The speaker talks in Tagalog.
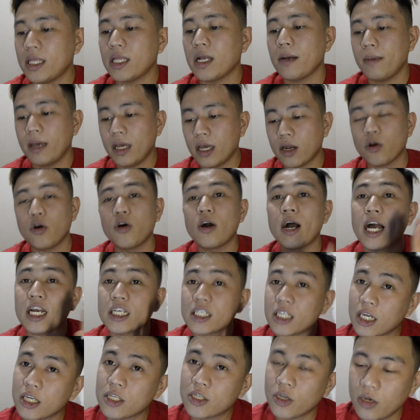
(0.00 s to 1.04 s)
na merong
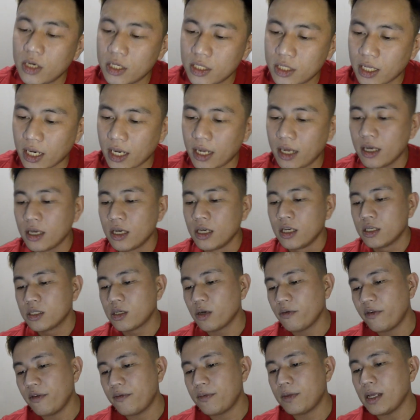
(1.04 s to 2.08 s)
hashtag solid ref. So
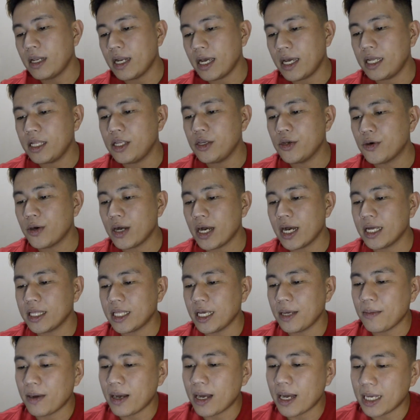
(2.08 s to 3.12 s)
59 yung
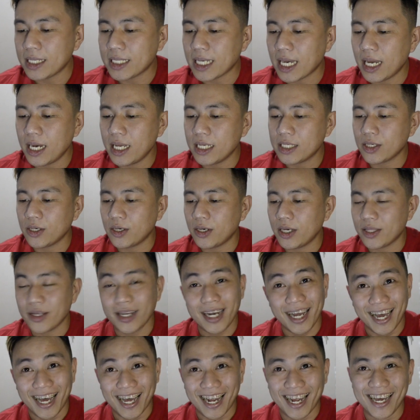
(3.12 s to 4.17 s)
ating mga kasali. So eto
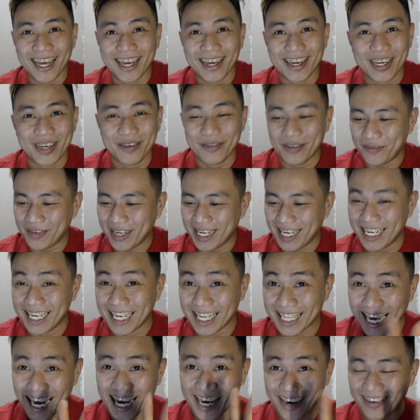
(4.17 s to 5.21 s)
na, pipili na
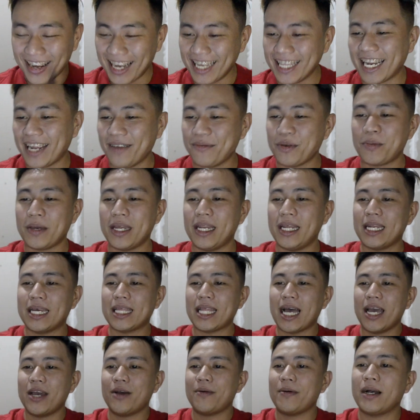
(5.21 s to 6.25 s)
tayo mga dre, pipili na
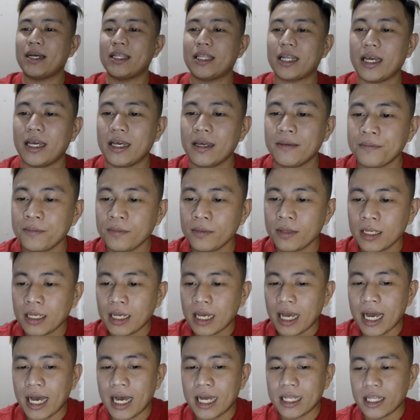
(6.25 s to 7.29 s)
tayo mga dre.
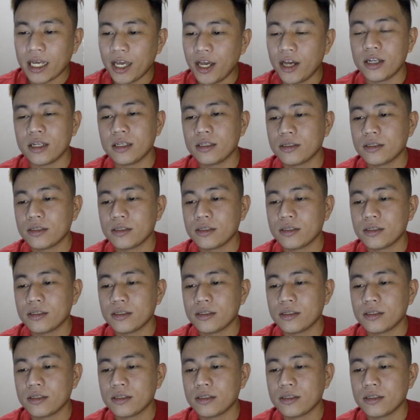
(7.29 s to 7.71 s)
At ayun,